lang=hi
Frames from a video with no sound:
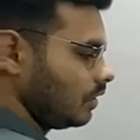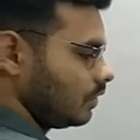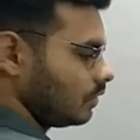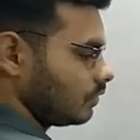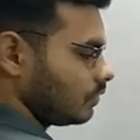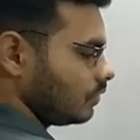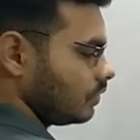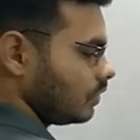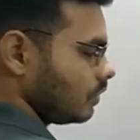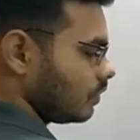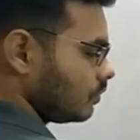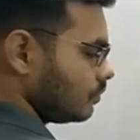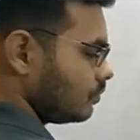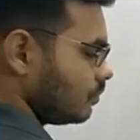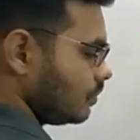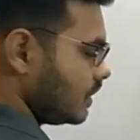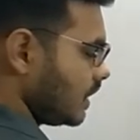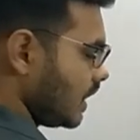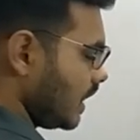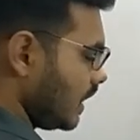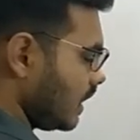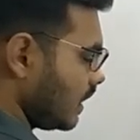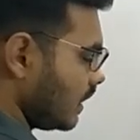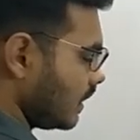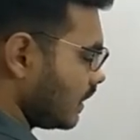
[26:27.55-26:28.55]
तो देखो जो
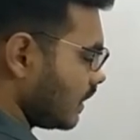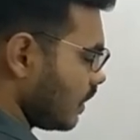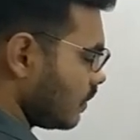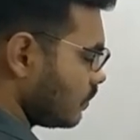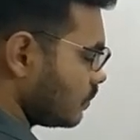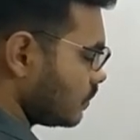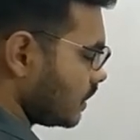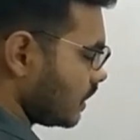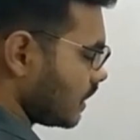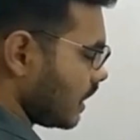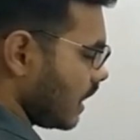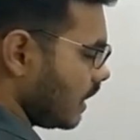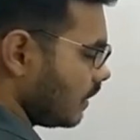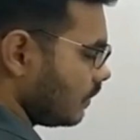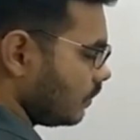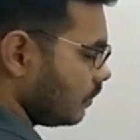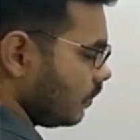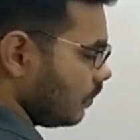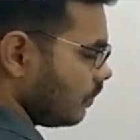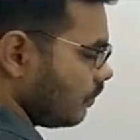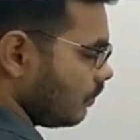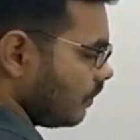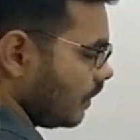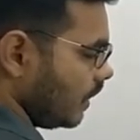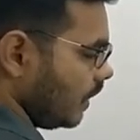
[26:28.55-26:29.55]
यही कट रहा है उसे काट दो
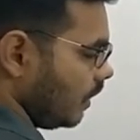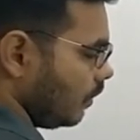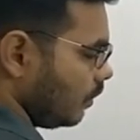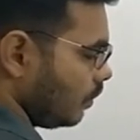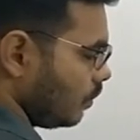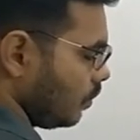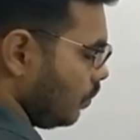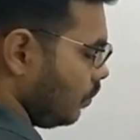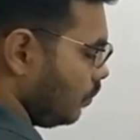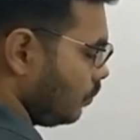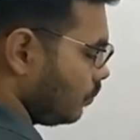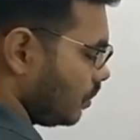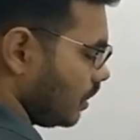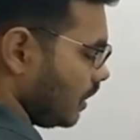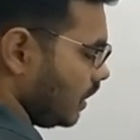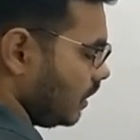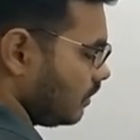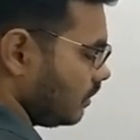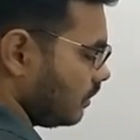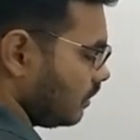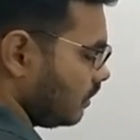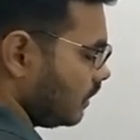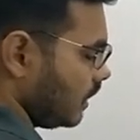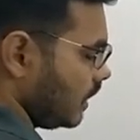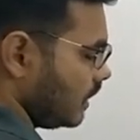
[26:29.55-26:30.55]
वन टू थ्री
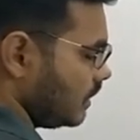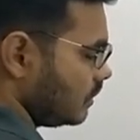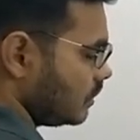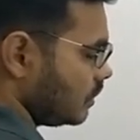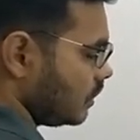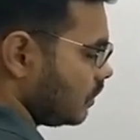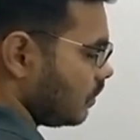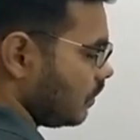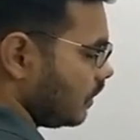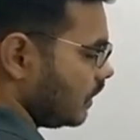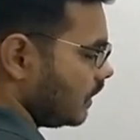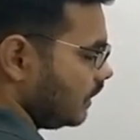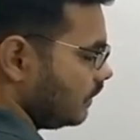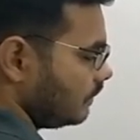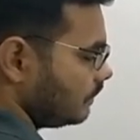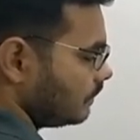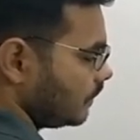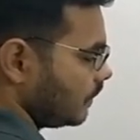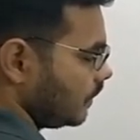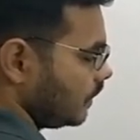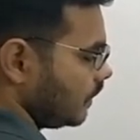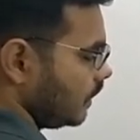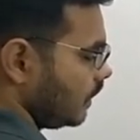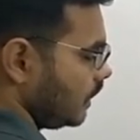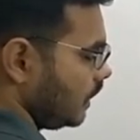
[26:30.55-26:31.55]
तीन जीरो है
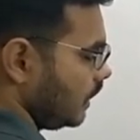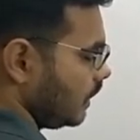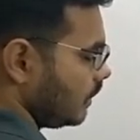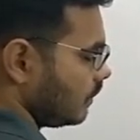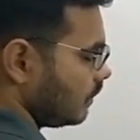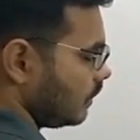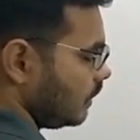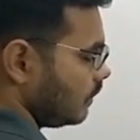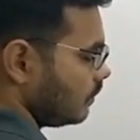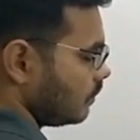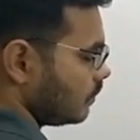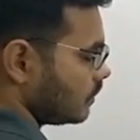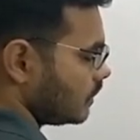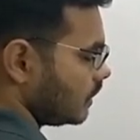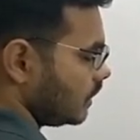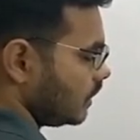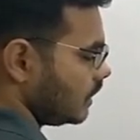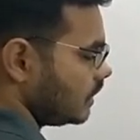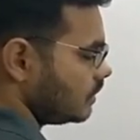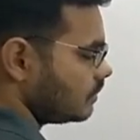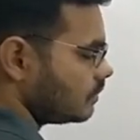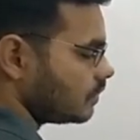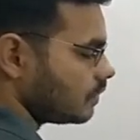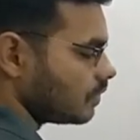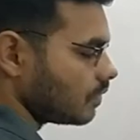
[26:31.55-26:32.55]
ठीक है तीनों से
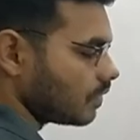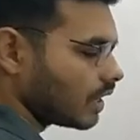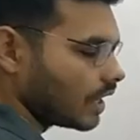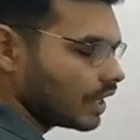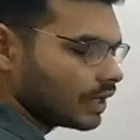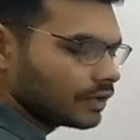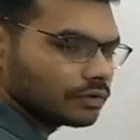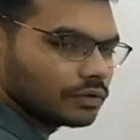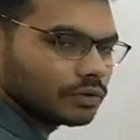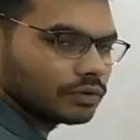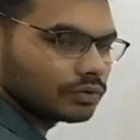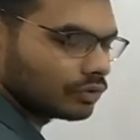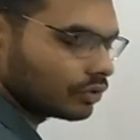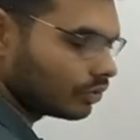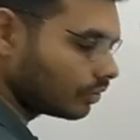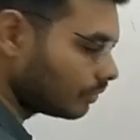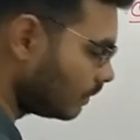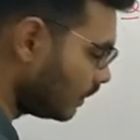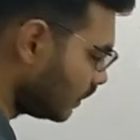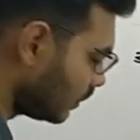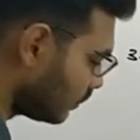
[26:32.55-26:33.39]
तीन जीरो काट दो नॉर्मल